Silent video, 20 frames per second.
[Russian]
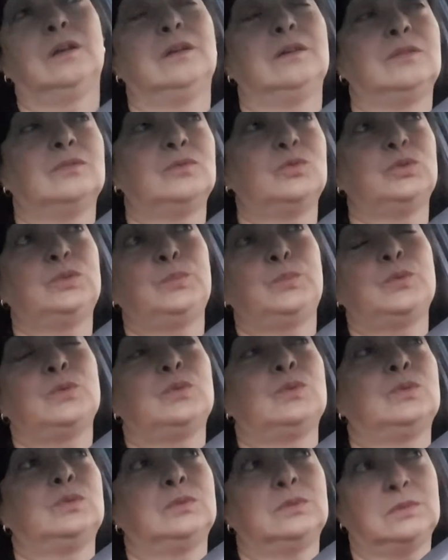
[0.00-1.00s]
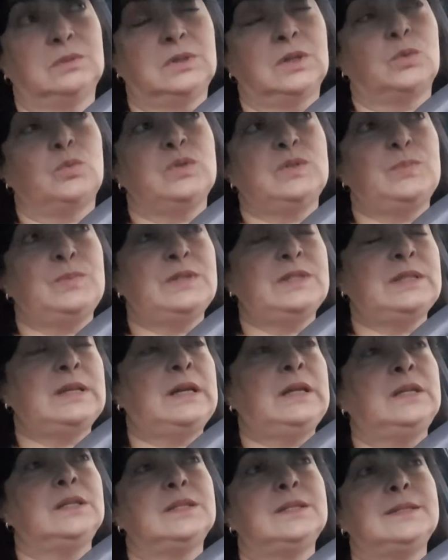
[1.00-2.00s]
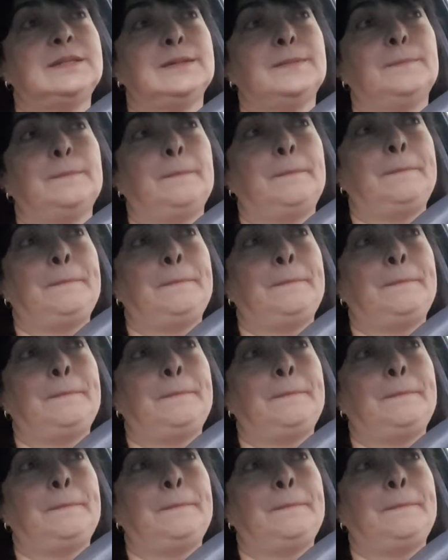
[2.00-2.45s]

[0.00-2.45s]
вот по такой специальности.